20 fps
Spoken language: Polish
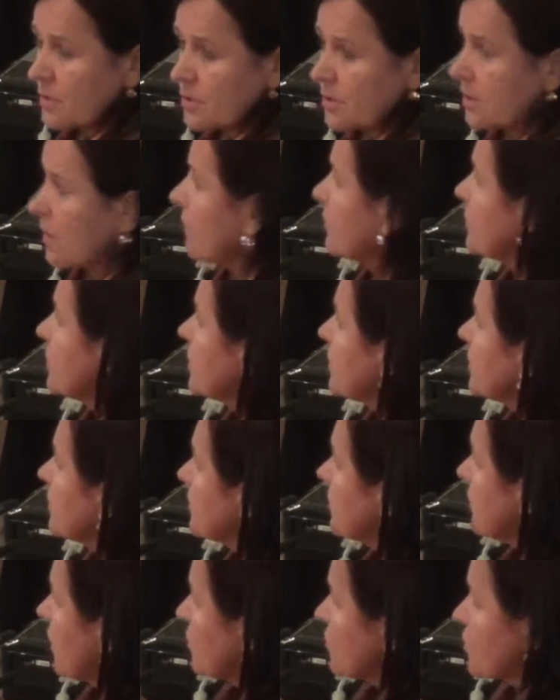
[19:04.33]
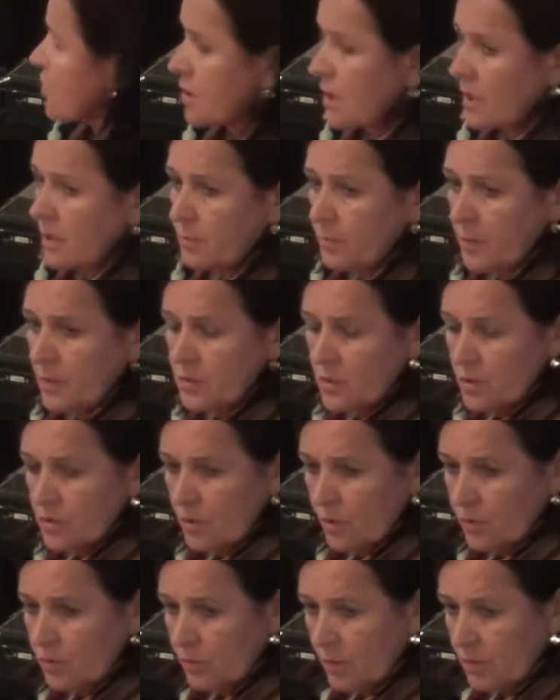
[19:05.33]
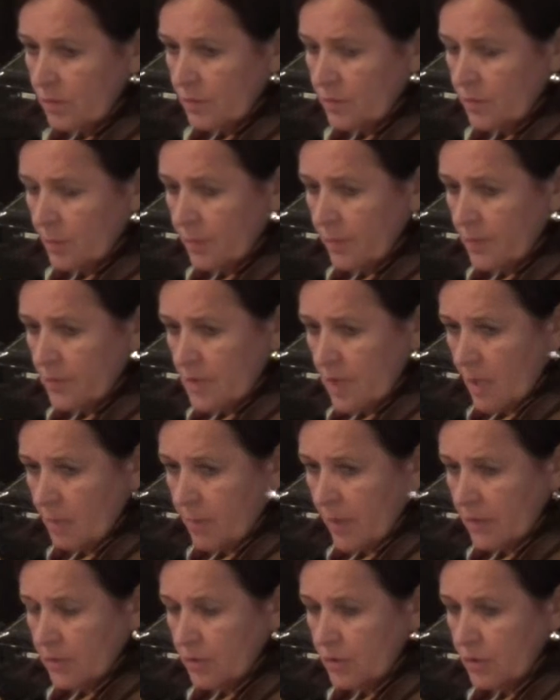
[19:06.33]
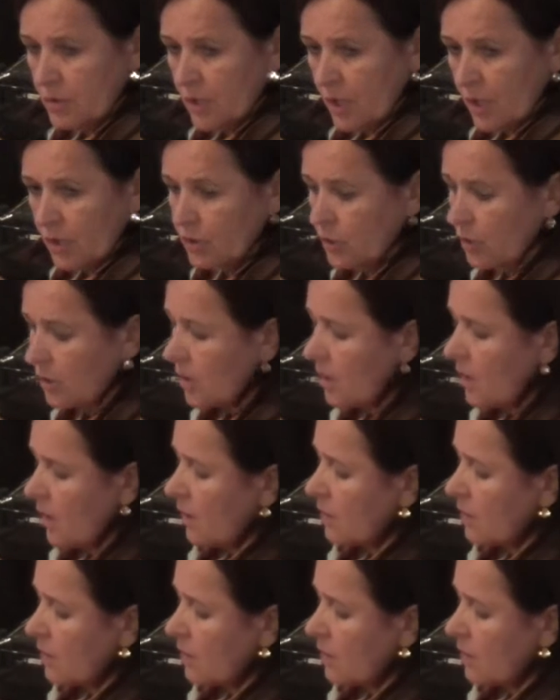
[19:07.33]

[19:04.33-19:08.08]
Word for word: się w tych 103,50 zł, co powiedziała pani dyrektor,